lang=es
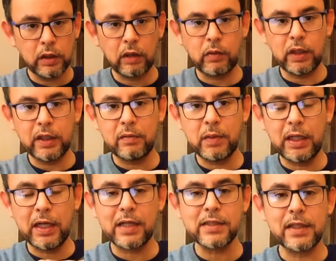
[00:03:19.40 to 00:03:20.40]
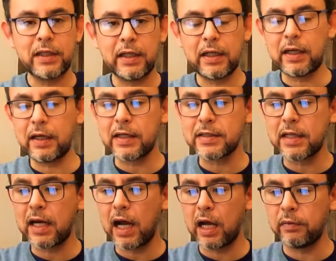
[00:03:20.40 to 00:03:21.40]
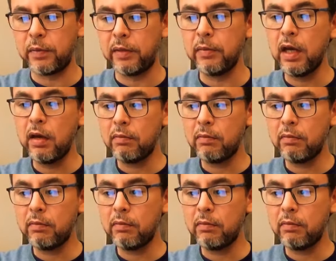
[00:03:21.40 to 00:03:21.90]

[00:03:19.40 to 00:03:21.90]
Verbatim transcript: De cualquier manera, se tiene que regresar al Mi.